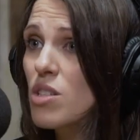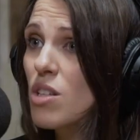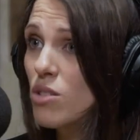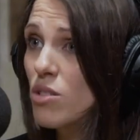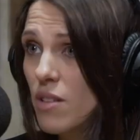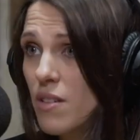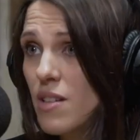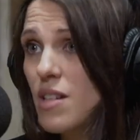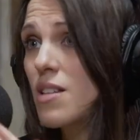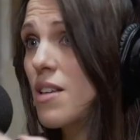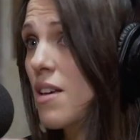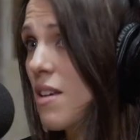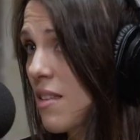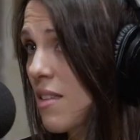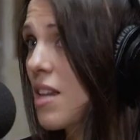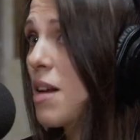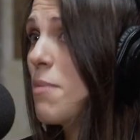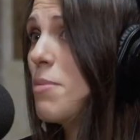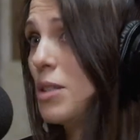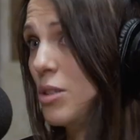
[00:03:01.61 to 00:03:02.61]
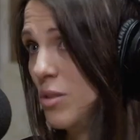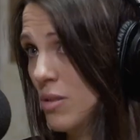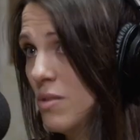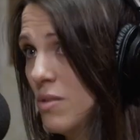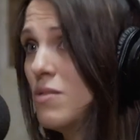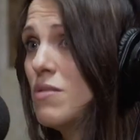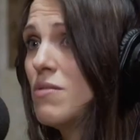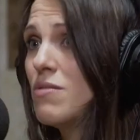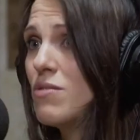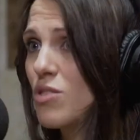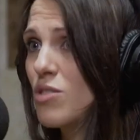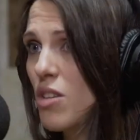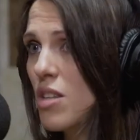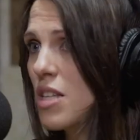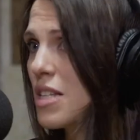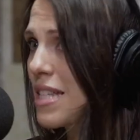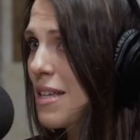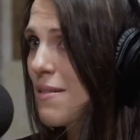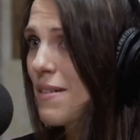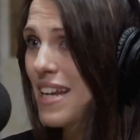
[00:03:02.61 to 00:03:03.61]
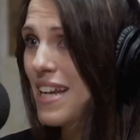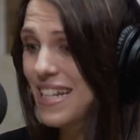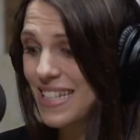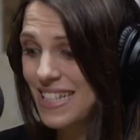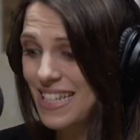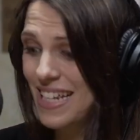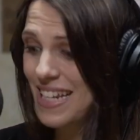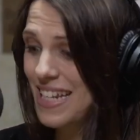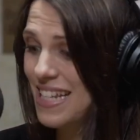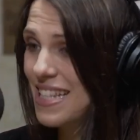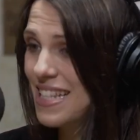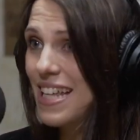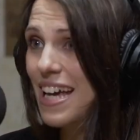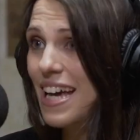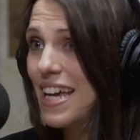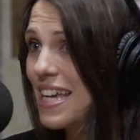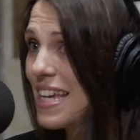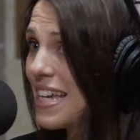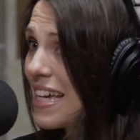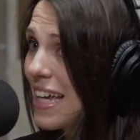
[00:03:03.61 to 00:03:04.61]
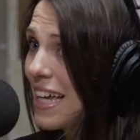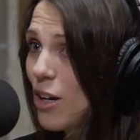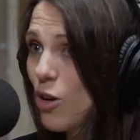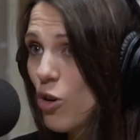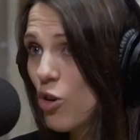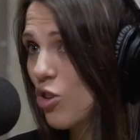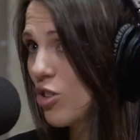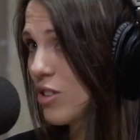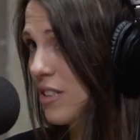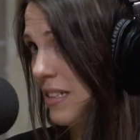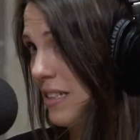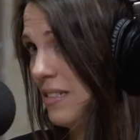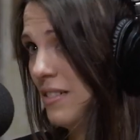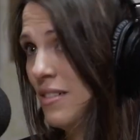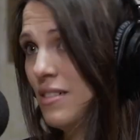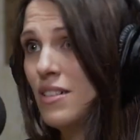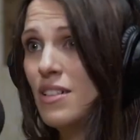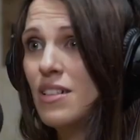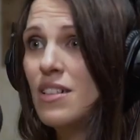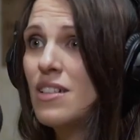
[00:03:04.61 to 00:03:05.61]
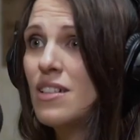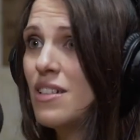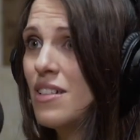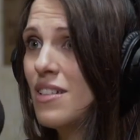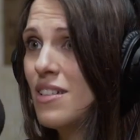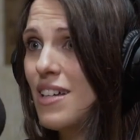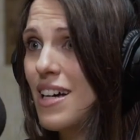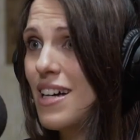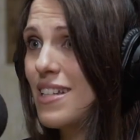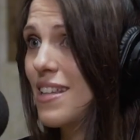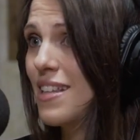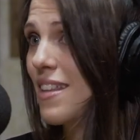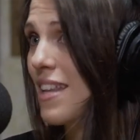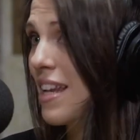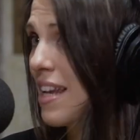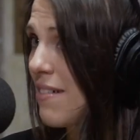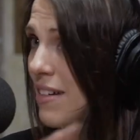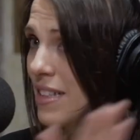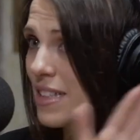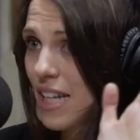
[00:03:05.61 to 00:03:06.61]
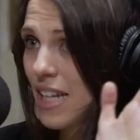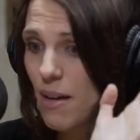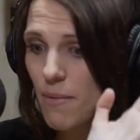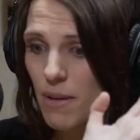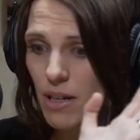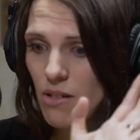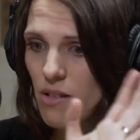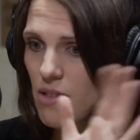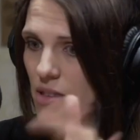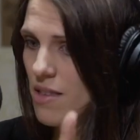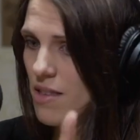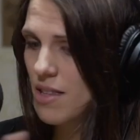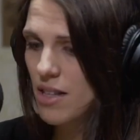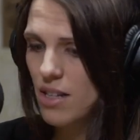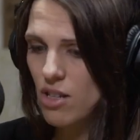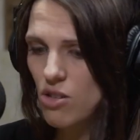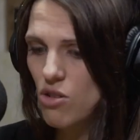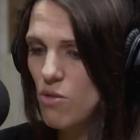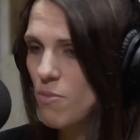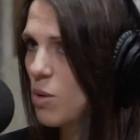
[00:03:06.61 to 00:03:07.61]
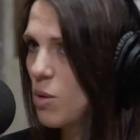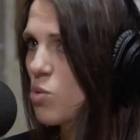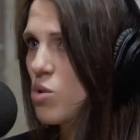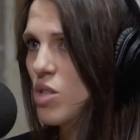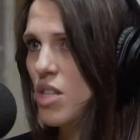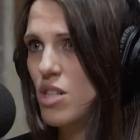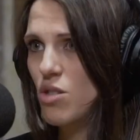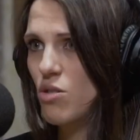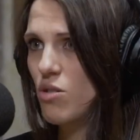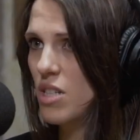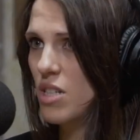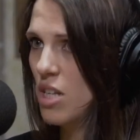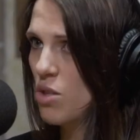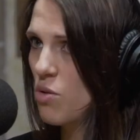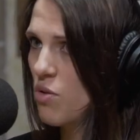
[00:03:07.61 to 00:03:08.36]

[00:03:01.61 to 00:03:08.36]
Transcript: se lo tendrías que decir a Pato. Entonces, de veras, quien esté ahí, que lo corte. Así de levanta la mano y dice, no me gusta esto que está